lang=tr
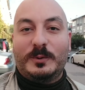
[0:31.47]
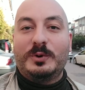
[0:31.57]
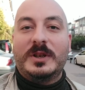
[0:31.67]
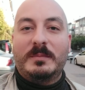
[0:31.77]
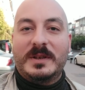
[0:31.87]

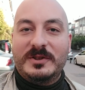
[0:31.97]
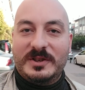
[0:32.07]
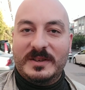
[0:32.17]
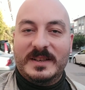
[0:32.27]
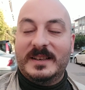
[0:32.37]
Türkiye
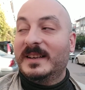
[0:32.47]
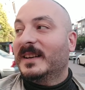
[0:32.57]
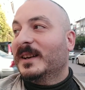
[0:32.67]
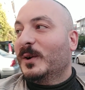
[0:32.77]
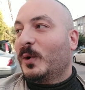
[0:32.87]
birinciliği
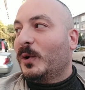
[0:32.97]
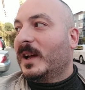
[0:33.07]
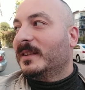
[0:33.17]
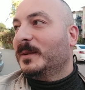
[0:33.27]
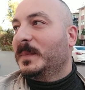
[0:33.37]

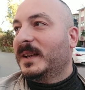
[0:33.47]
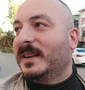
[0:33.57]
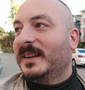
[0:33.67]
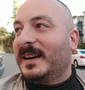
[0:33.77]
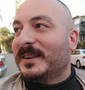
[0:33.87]
olan
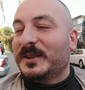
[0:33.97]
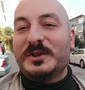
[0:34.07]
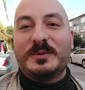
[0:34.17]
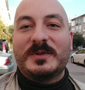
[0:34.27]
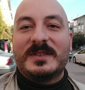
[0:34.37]
bir
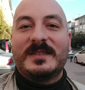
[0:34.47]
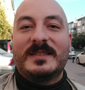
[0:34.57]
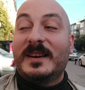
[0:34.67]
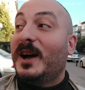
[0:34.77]
arkadaşımızın,